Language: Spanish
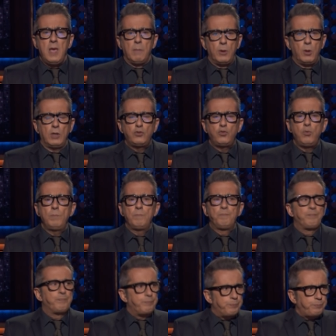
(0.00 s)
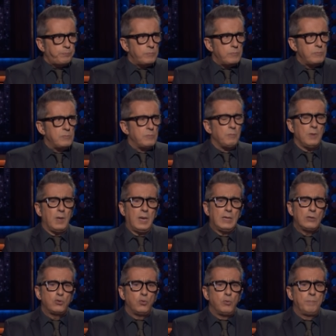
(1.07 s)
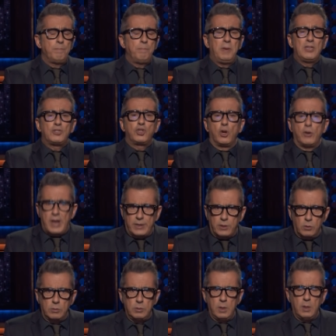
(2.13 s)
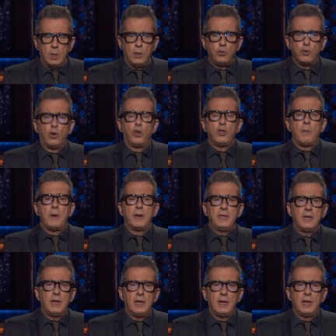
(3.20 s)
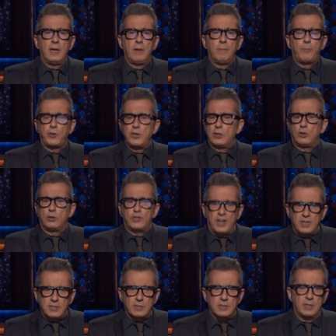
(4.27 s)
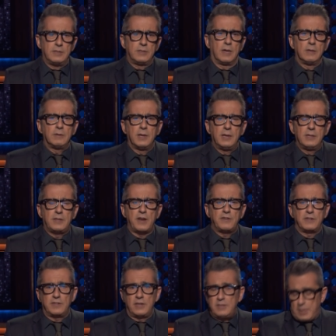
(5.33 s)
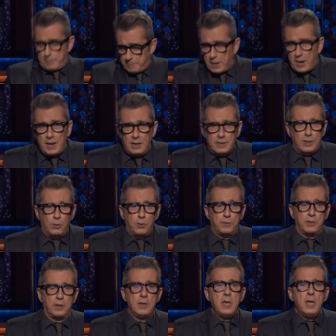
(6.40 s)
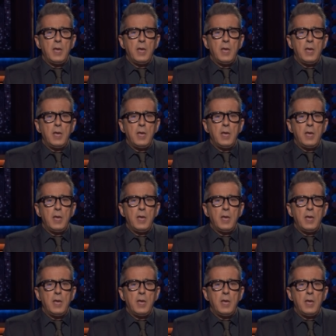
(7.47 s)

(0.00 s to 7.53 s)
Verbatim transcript: Bueno, es un, es un visionario yo lo llamaría Proyecto 360, 360 ¿eh? para él, quiero decir.